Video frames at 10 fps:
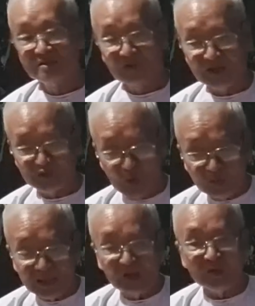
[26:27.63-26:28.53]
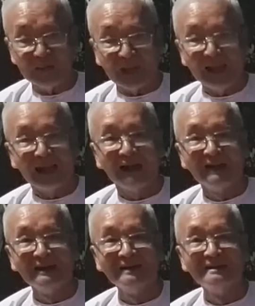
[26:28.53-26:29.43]
phải sốt sắng nó làm ăn
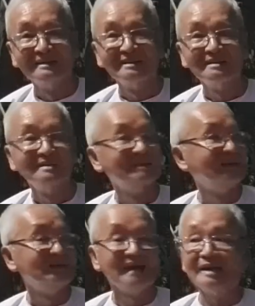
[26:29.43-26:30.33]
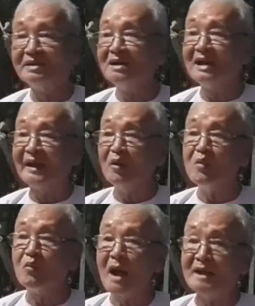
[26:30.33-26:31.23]
gần như là nó
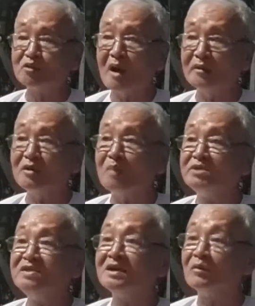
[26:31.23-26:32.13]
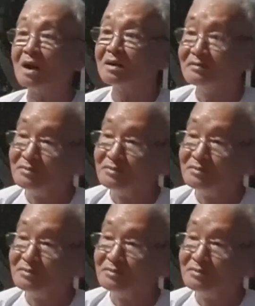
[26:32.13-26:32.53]
hoàn toàn nó không dính tới đạo Phật